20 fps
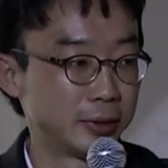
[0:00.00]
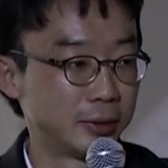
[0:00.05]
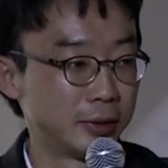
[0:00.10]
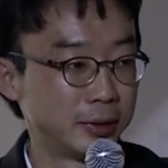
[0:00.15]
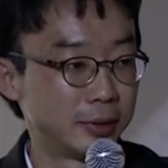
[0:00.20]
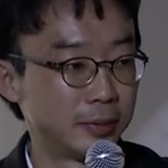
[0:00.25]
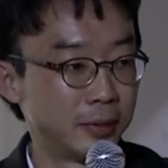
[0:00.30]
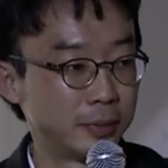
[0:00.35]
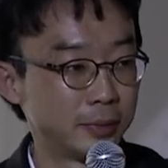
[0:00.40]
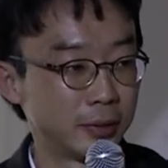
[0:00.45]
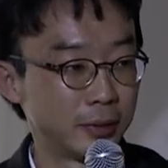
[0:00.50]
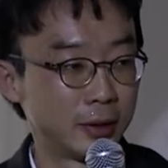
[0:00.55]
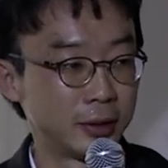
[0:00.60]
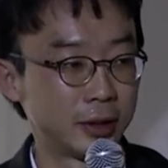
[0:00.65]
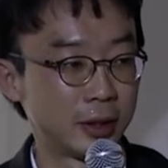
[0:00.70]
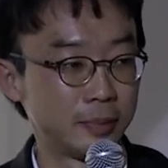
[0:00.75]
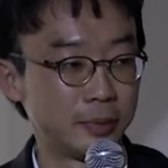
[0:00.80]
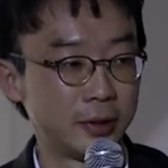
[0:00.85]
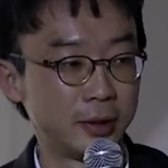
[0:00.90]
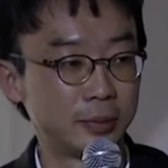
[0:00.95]
우리 뭐
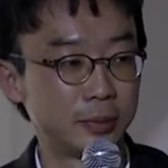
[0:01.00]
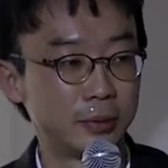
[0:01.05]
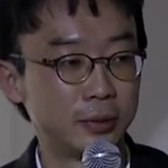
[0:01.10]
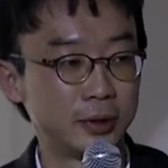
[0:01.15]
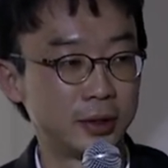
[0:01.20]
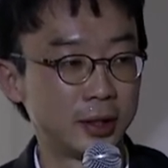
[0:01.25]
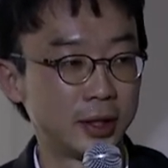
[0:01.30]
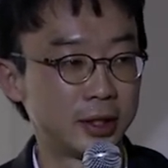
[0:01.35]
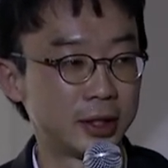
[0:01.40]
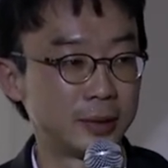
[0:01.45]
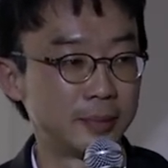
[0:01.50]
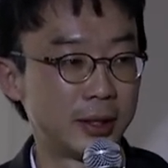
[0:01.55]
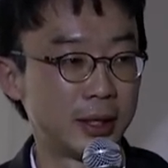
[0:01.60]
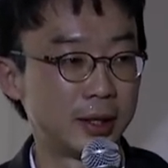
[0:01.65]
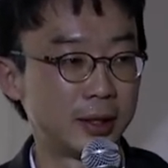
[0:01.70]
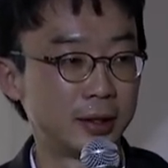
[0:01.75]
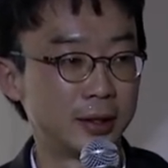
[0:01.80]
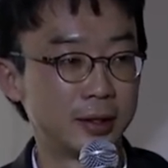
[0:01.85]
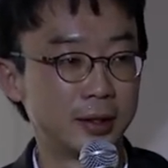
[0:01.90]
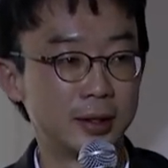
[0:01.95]
어차피
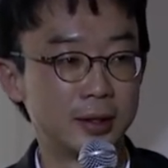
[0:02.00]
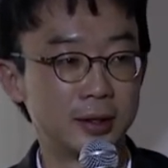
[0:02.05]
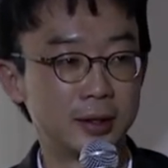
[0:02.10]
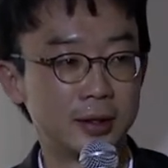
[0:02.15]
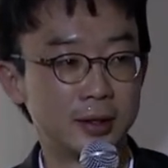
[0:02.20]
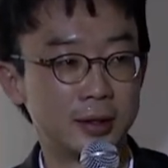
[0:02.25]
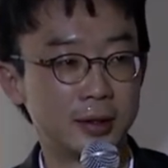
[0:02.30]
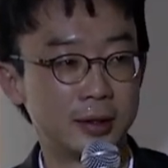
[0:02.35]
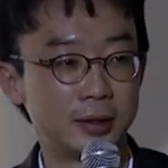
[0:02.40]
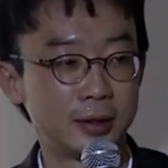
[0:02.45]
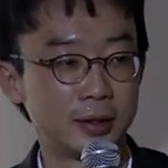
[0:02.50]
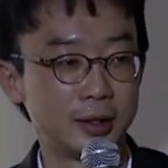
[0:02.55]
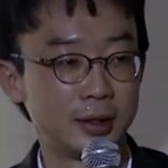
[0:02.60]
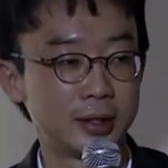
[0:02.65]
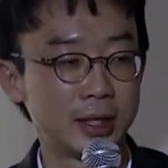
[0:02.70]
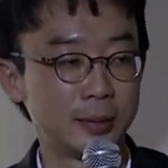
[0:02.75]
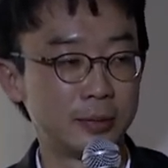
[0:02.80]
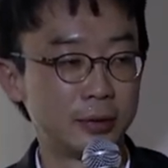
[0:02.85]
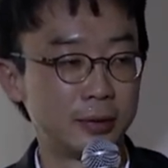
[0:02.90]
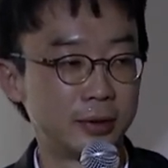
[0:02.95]
보시겠지만
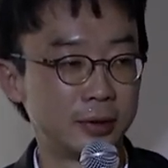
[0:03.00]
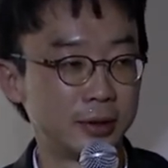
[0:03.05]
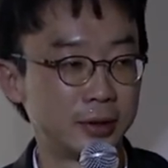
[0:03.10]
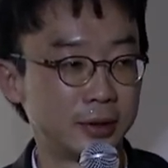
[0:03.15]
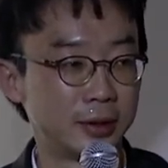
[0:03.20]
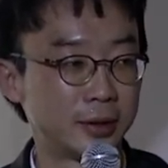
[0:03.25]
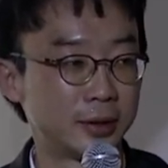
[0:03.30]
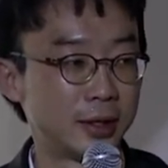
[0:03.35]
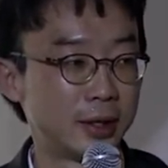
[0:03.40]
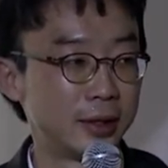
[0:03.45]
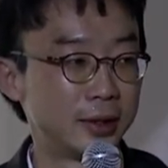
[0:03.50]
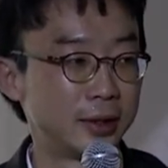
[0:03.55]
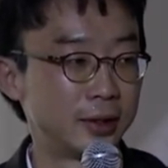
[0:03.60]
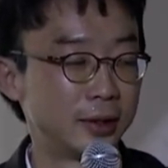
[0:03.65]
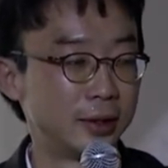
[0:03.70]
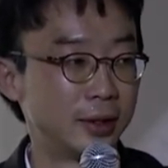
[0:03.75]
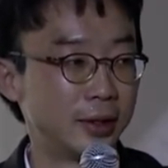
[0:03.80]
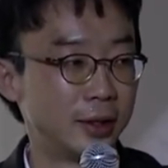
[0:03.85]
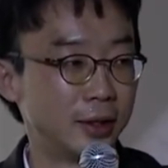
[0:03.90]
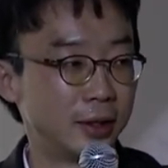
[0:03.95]
여기 세 분
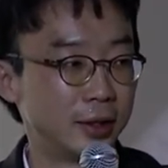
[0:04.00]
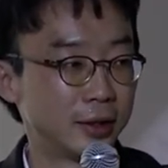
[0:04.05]
일단